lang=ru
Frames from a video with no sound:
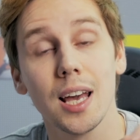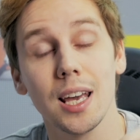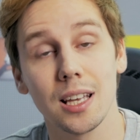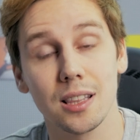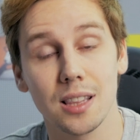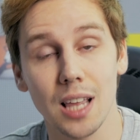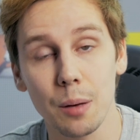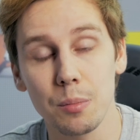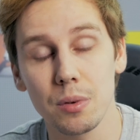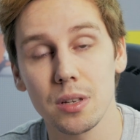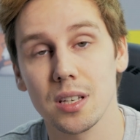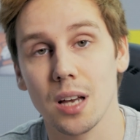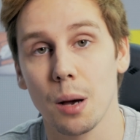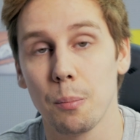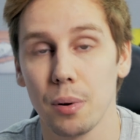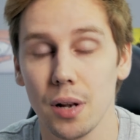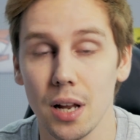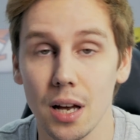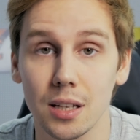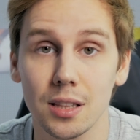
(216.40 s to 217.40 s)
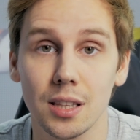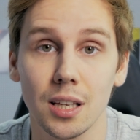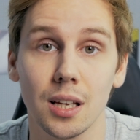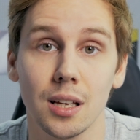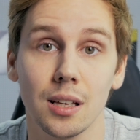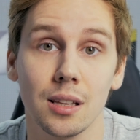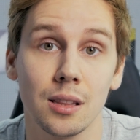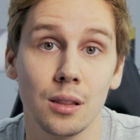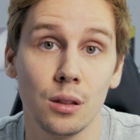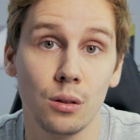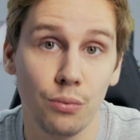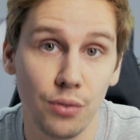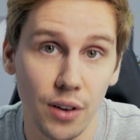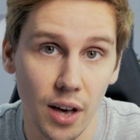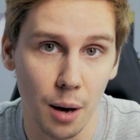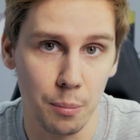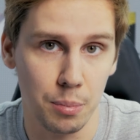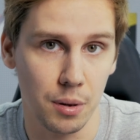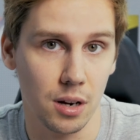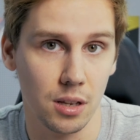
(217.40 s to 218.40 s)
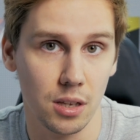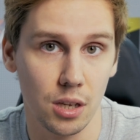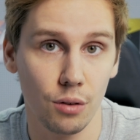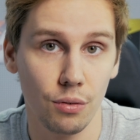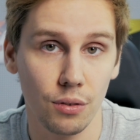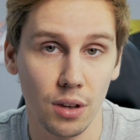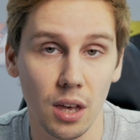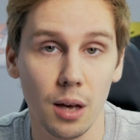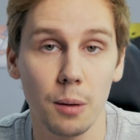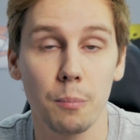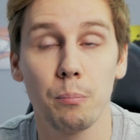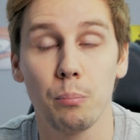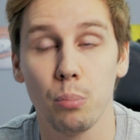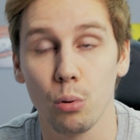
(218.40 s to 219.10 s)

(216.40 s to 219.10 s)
и там есть комплекты две оперативки